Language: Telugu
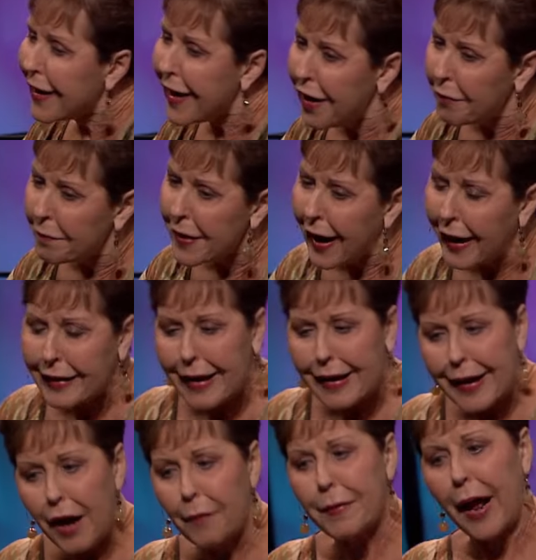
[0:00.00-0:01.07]
ఏం చేయలేను ఏం
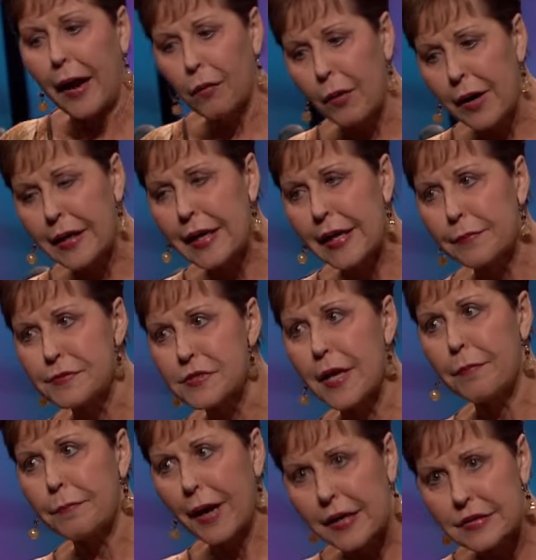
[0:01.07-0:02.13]
చేయలేను అప్సెట్ అయి
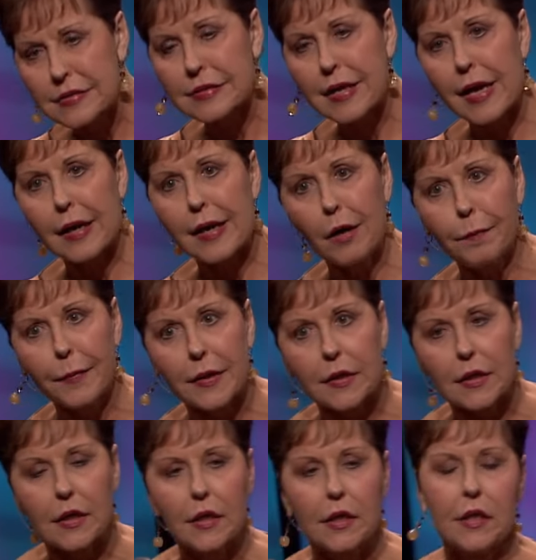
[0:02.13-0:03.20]
లేవాలనుకోను ఏం
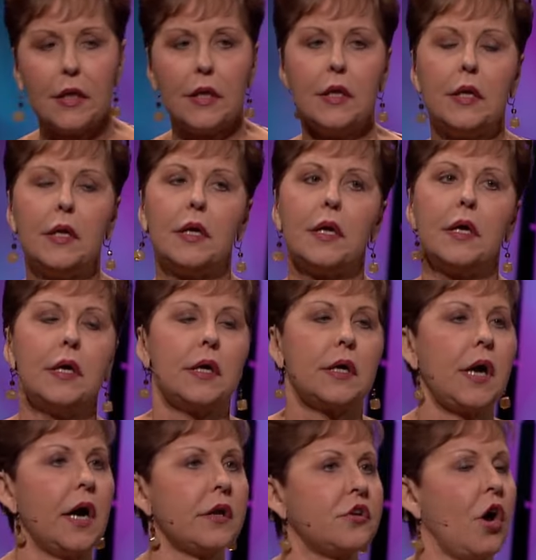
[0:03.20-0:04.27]
చేయలేను
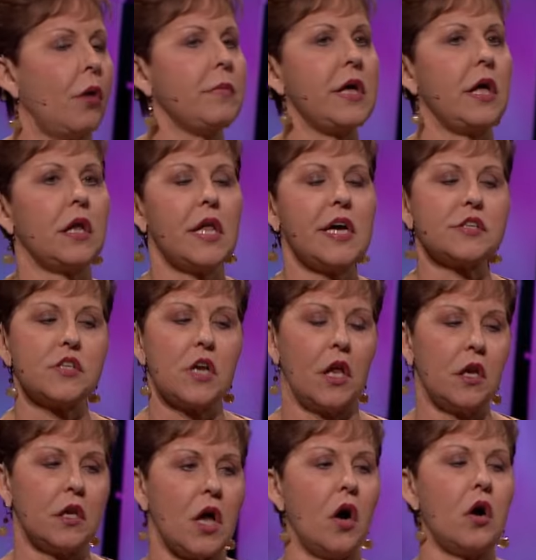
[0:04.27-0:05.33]
దేవుడు నాకు పాట
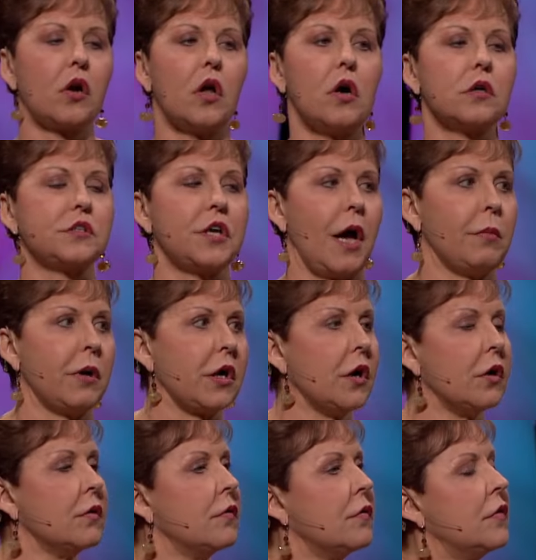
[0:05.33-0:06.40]
నేర్పాడు చాలా కాలం
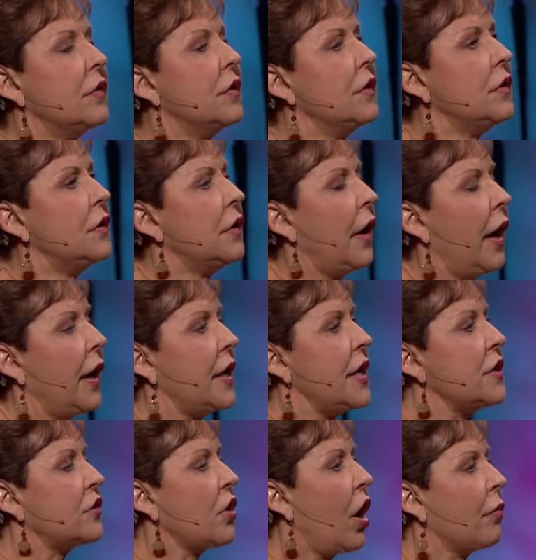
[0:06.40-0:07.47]
క్రితం
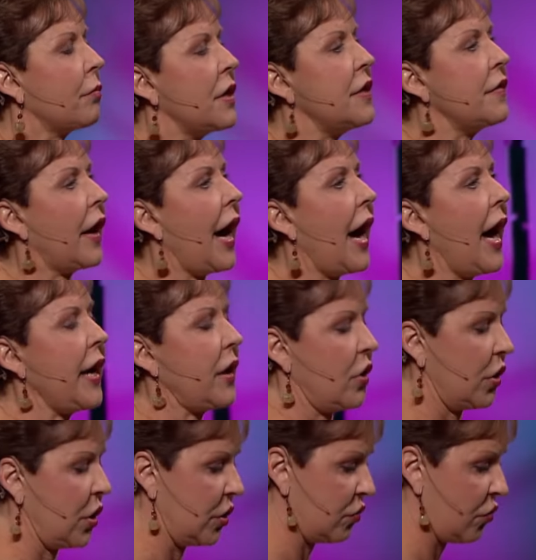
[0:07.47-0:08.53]
ఏమంటే నేను
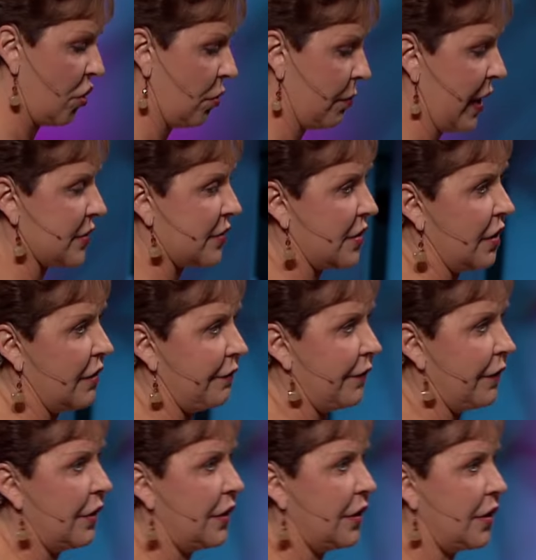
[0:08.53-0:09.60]
కావాలనుకుంటే నన్ను కంట్రోల్
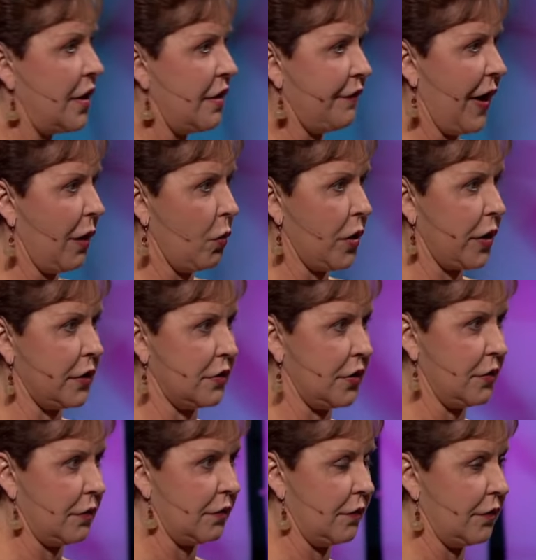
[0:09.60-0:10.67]
చేసుకోగలను అని